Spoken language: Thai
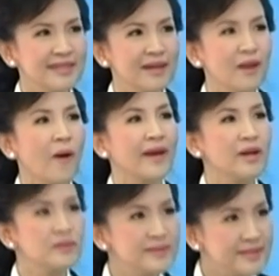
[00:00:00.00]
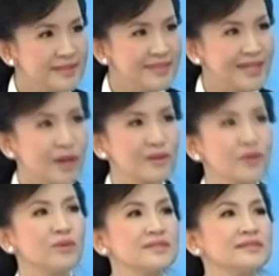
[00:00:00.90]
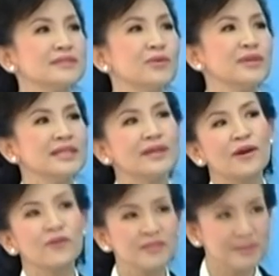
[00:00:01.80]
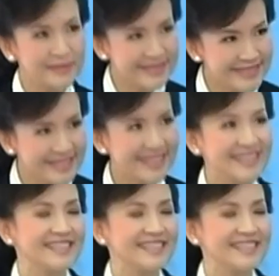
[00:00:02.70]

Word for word: แล้วหลอกให้เขาซื้อแล้วเขาก็คงจะซื้อหนเดียวแล้วเขาก็จะไม่ซื้ออีก